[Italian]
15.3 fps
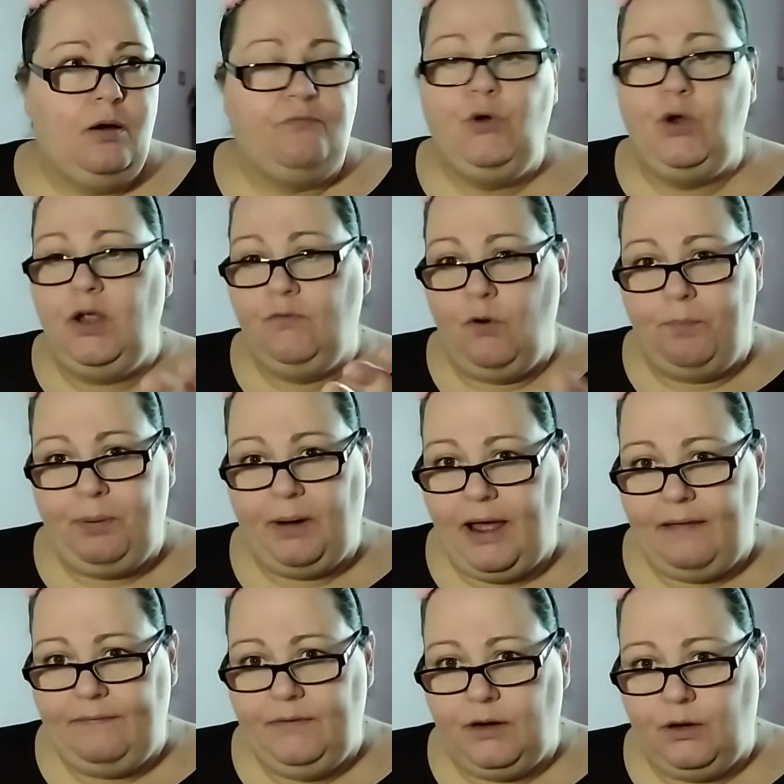Volevo
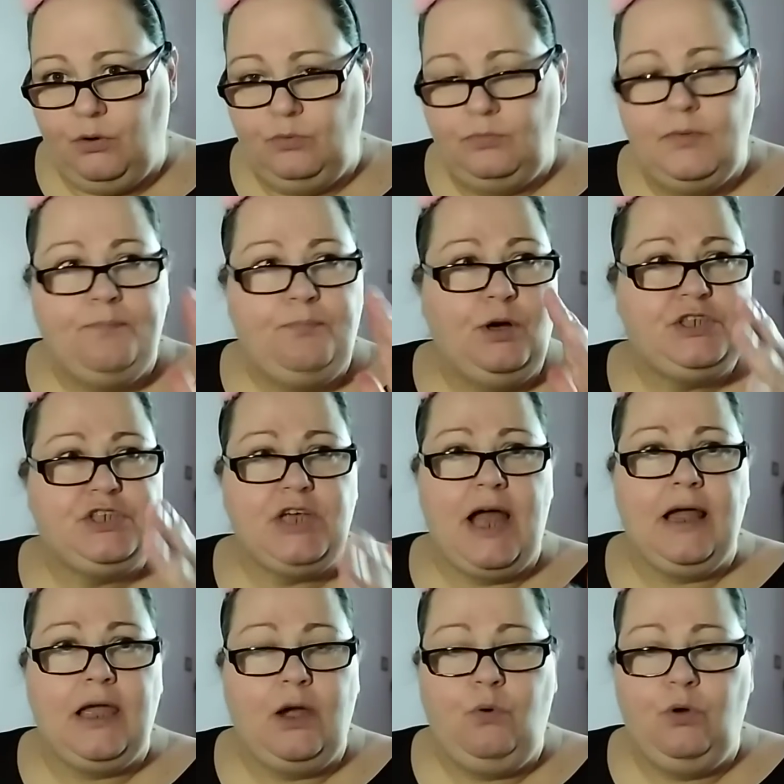prenderlo. Poi c'è
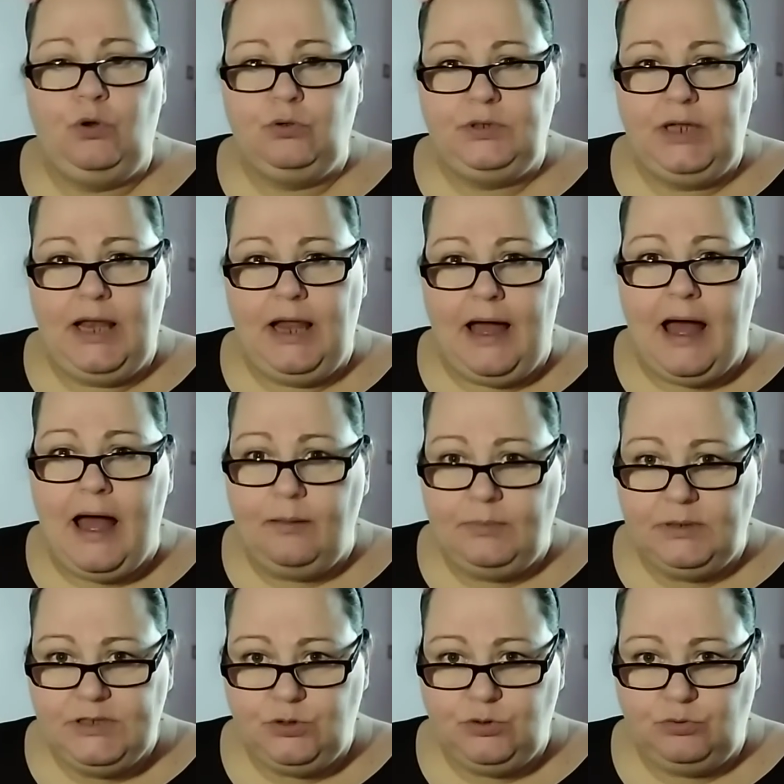anche quello della
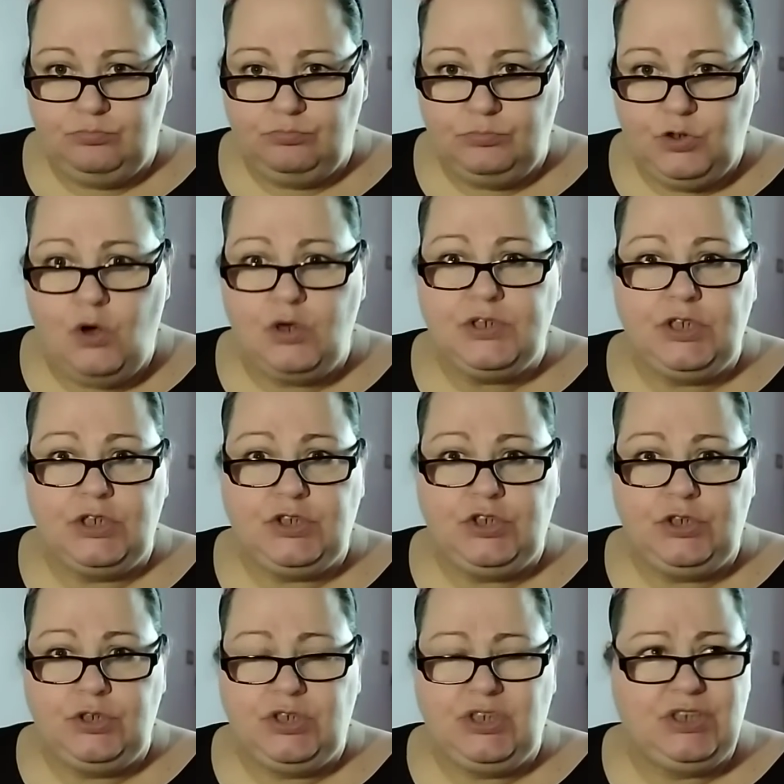Amazon, costa
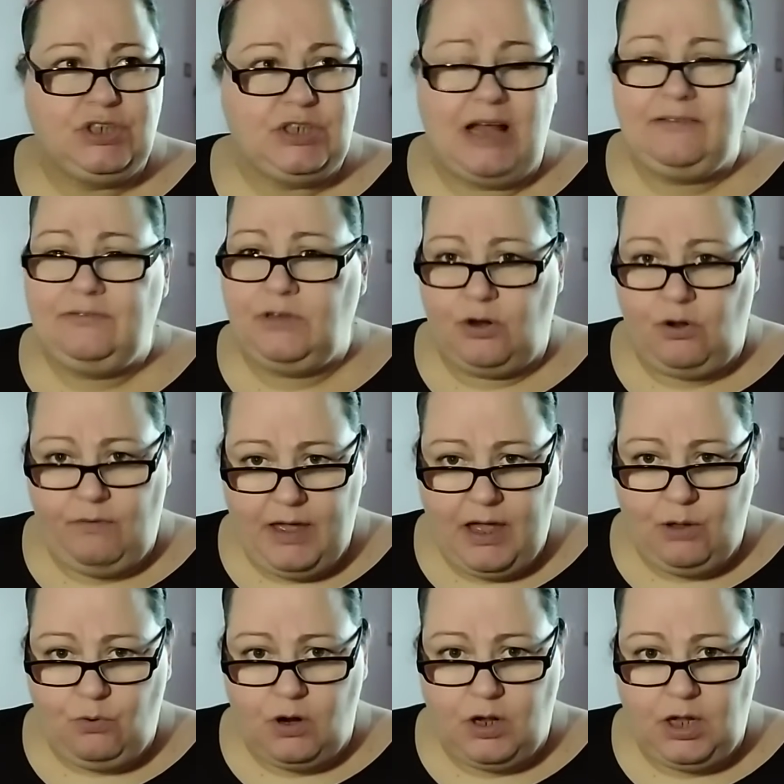69
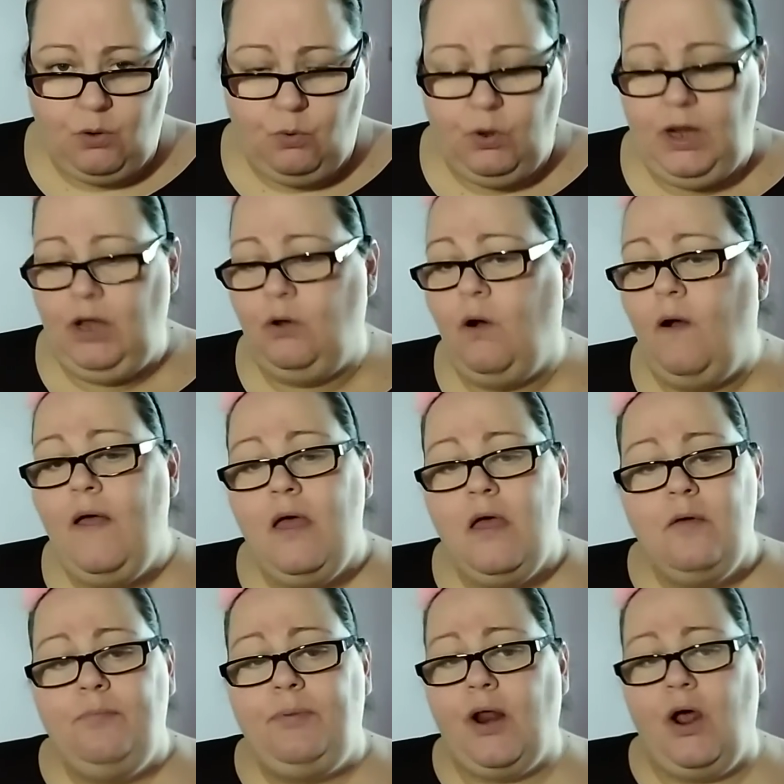euro anche quello.
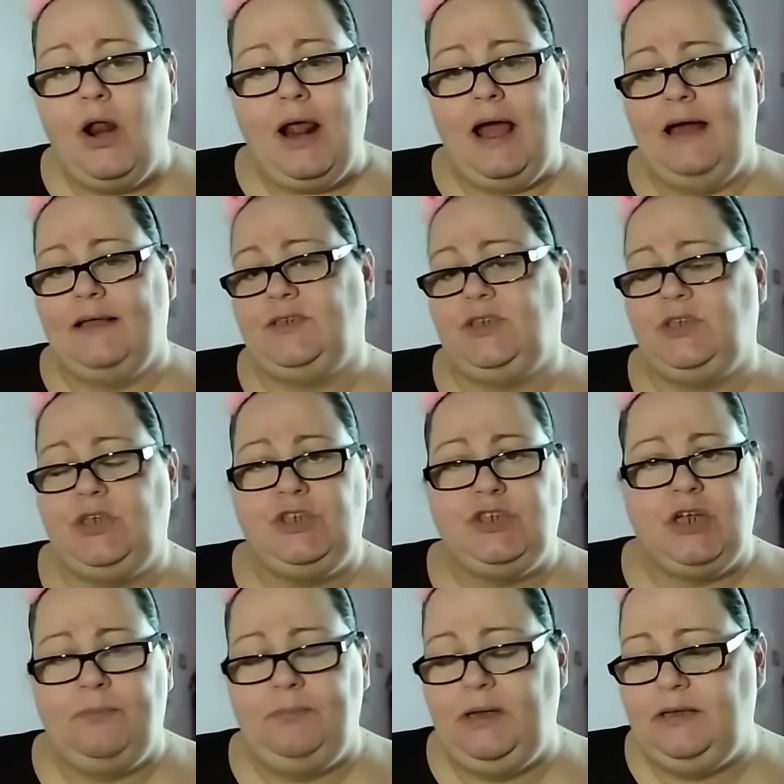Però ragazzi,
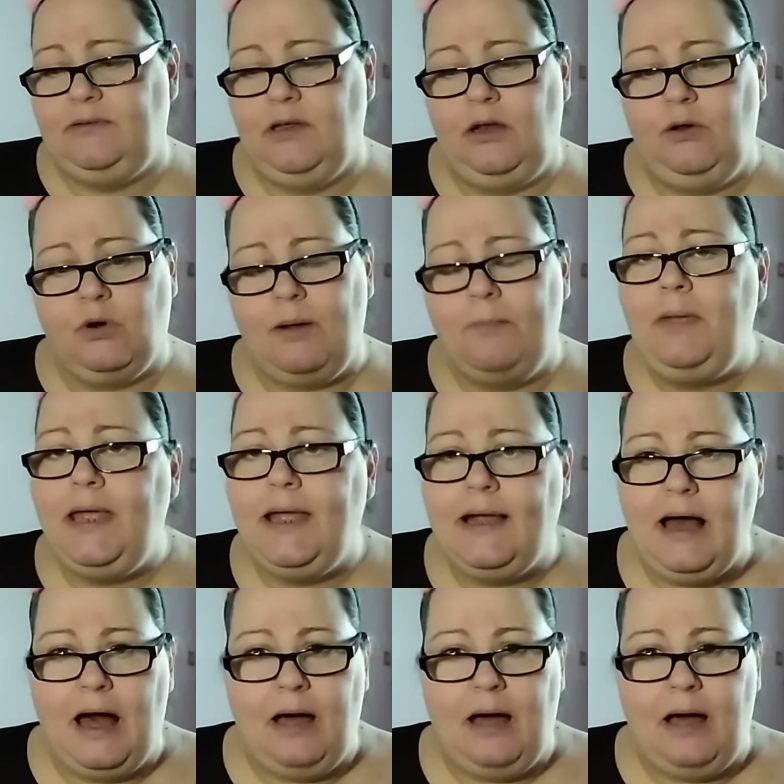sinceramente, allora, make